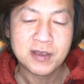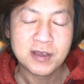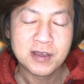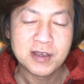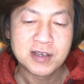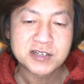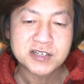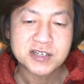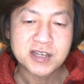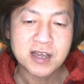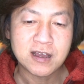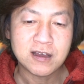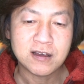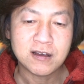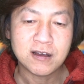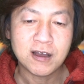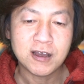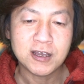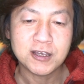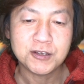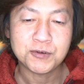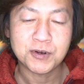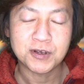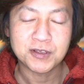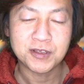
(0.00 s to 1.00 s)
上
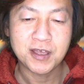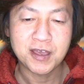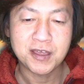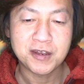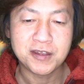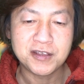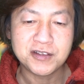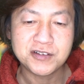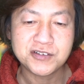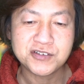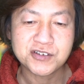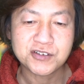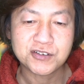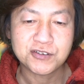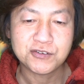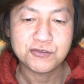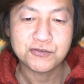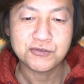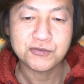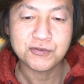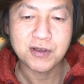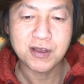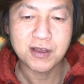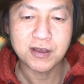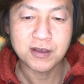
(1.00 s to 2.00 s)
海はね、臨時
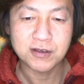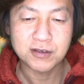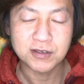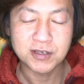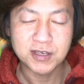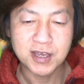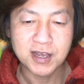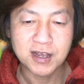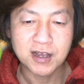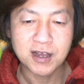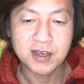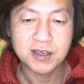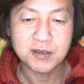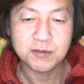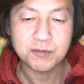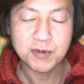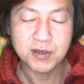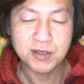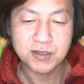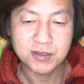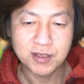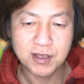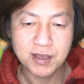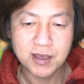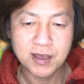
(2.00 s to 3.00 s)
休園2回
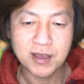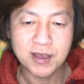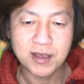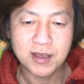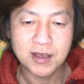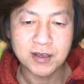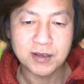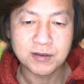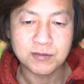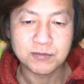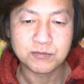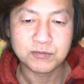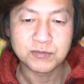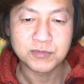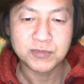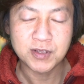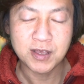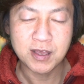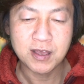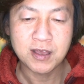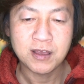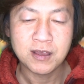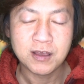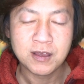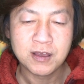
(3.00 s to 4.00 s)
目で、
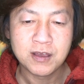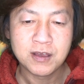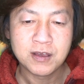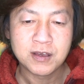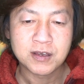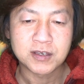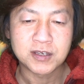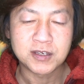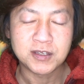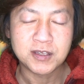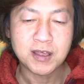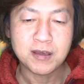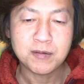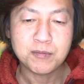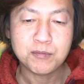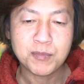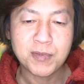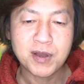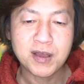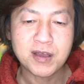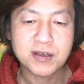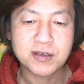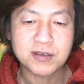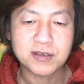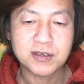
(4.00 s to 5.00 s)
ね、2年
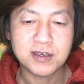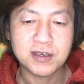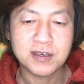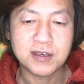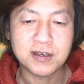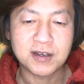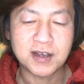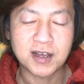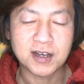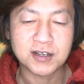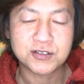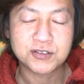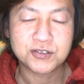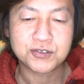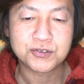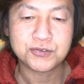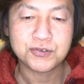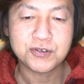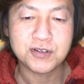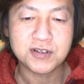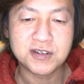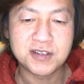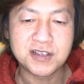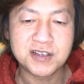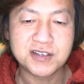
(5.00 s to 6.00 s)
前にがっつ
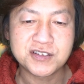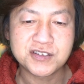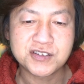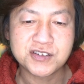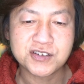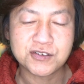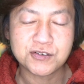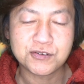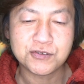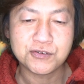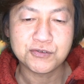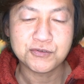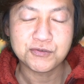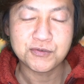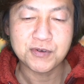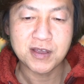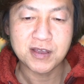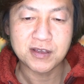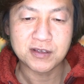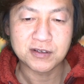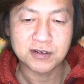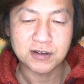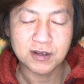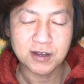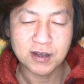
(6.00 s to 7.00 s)
り臨時休
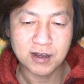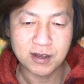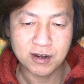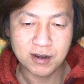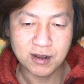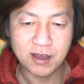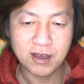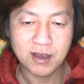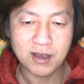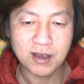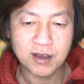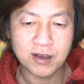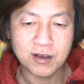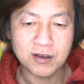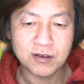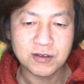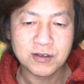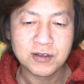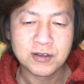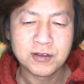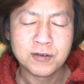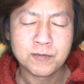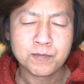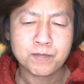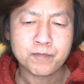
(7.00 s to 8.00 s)
園から、
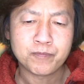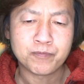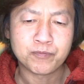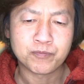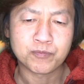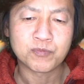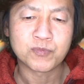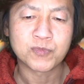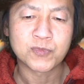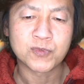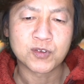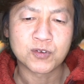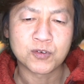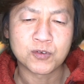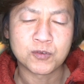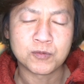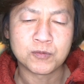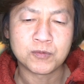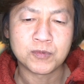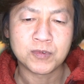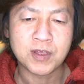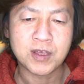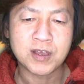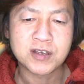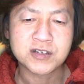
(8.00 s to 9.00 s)

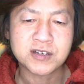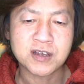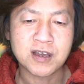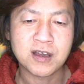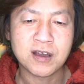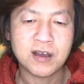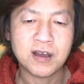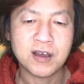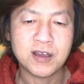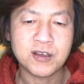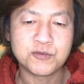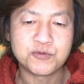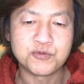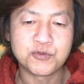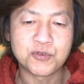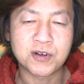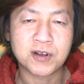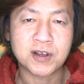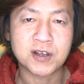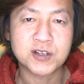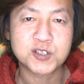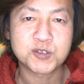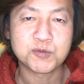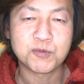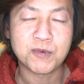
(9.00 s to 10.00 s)
ね、上海復
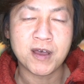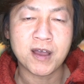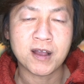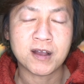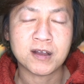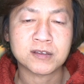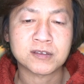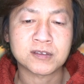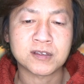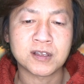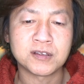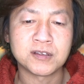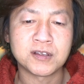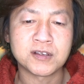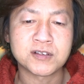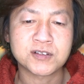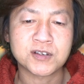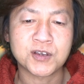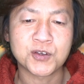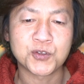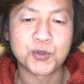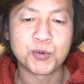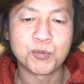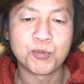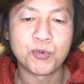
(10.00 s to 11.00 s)
活も早かったんです
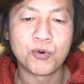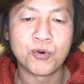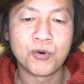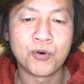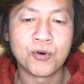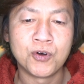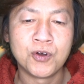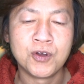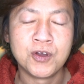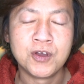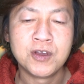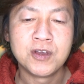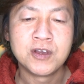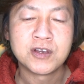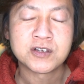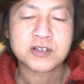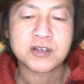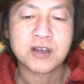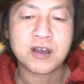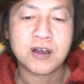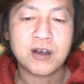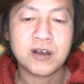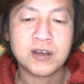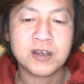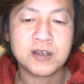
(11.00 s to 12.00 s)
けども、
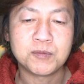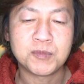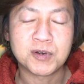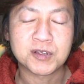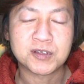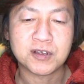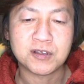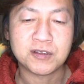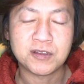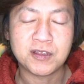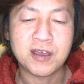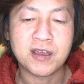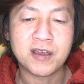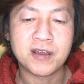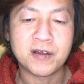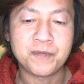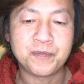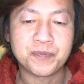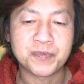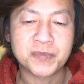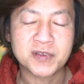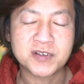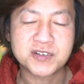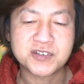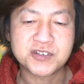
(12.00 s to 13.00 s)
上海またね、
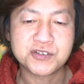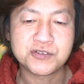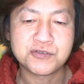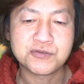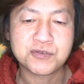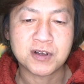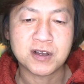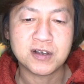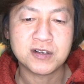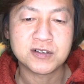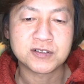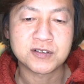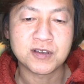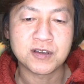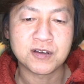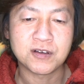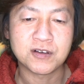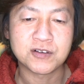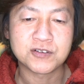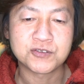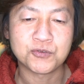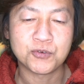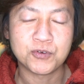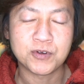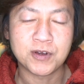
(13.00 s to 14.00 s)
市中感染
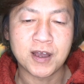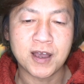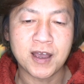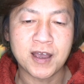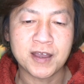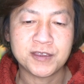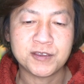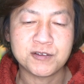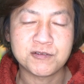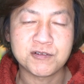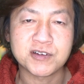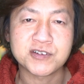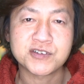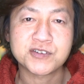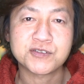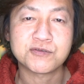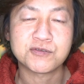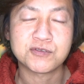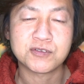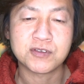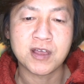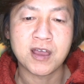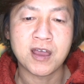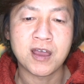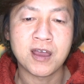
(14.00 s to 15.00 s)
がすごい流行ってるらしく
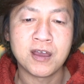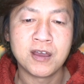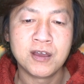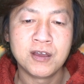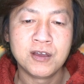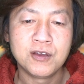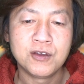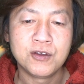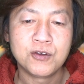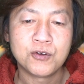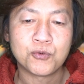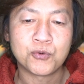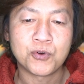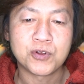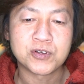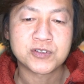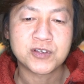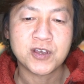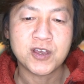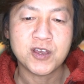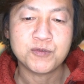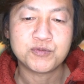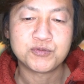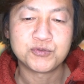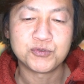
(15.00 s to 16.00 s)
て、これ
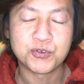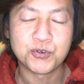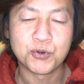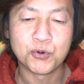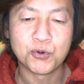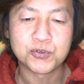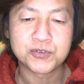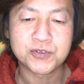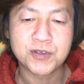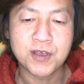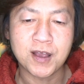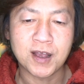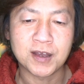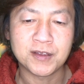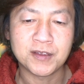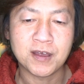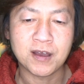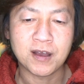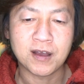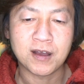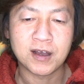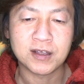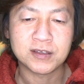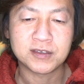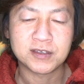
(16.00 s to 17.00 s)
政府の要請がな
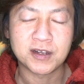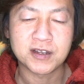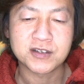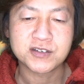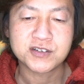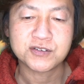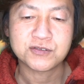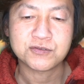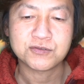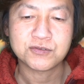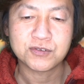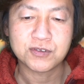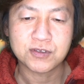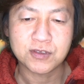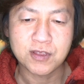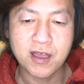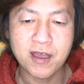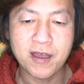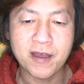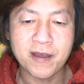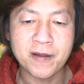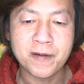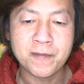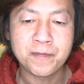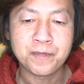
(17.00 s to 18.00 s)
んかあったらしく
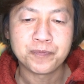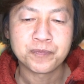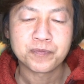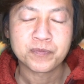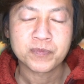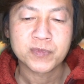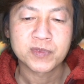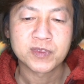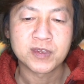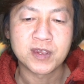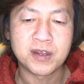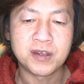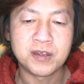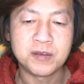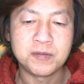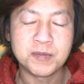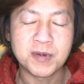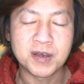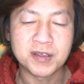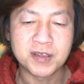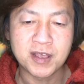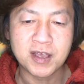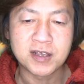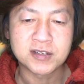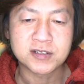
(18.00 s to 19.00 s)
て、で、
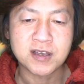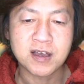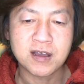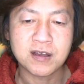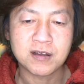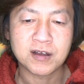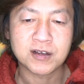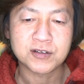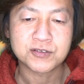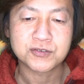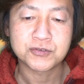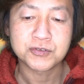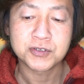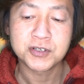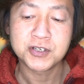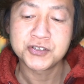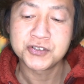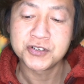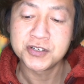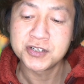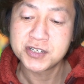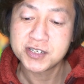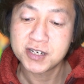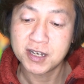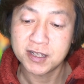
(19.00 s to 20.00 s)
今ね、3月
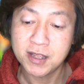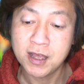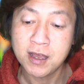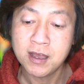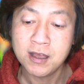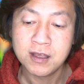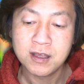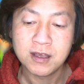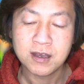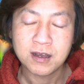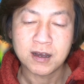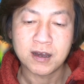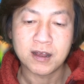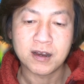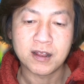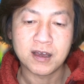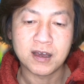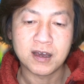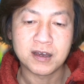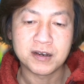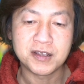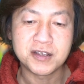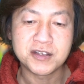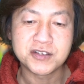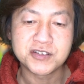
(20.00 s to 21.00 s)
21日かな、か
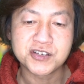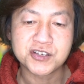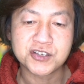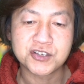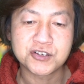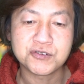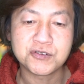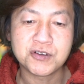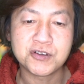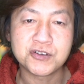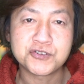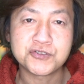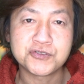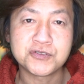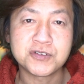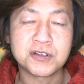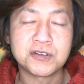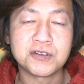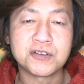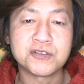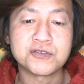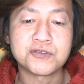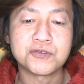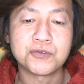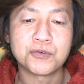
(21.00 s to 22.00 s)
ら臨時休園中なん
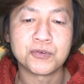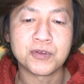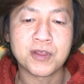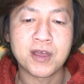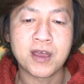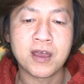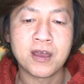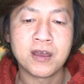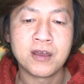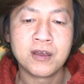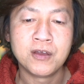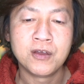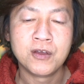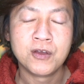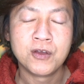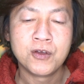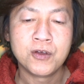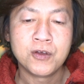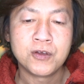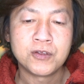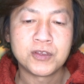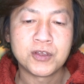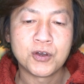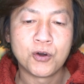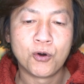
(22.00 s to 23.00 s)
ですよね。
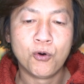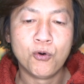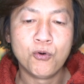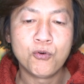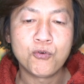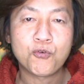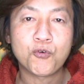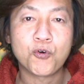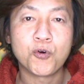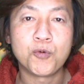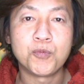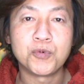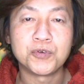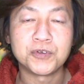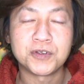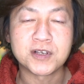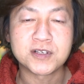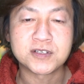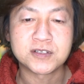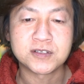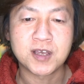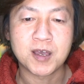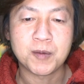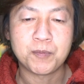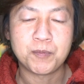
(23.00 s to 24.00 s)
で、香港もで
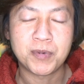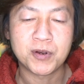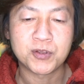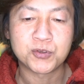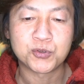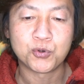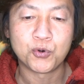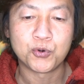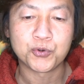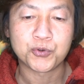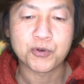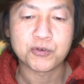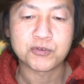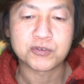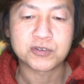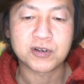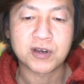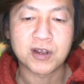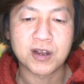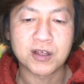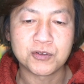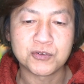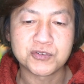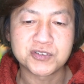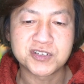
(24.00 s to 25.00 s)
すね、やっぱり当局
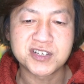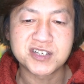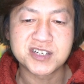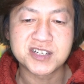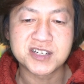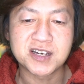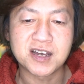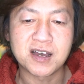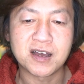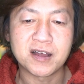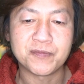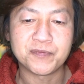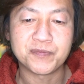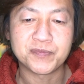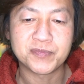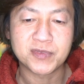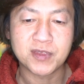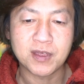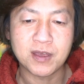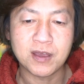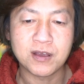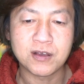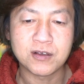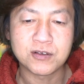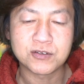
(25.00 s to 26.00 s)
からの指示があっ
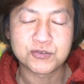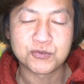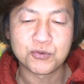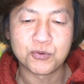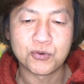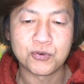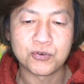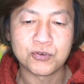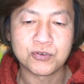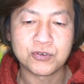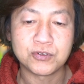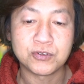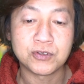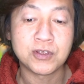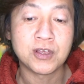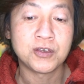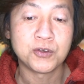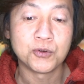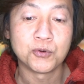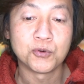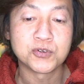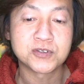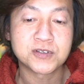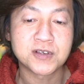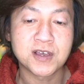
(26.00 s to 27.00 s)
て、そのね、
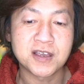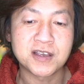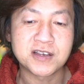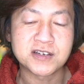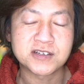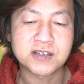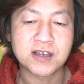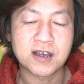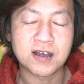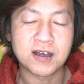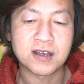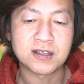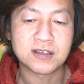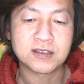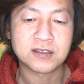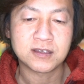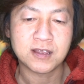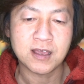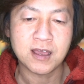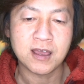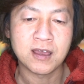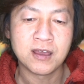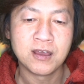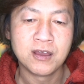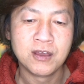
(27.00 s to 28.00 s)
要請に従っ
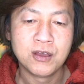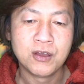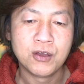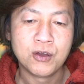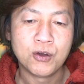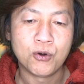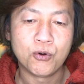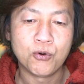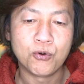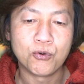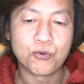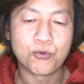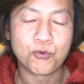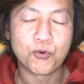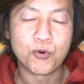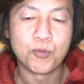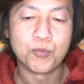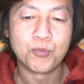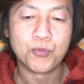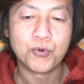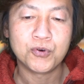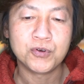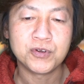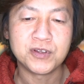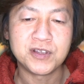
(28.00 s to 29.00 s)
て、香港
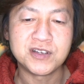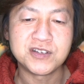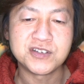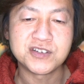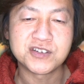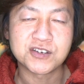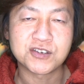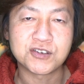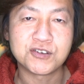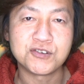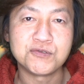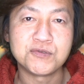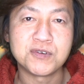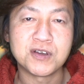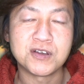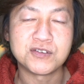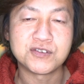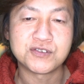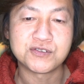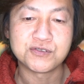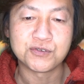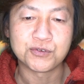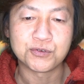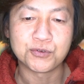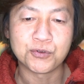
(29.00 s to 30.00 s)
も臨時休園
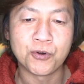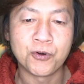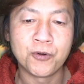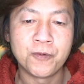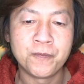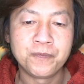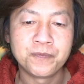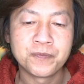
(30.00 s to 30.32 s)
中と。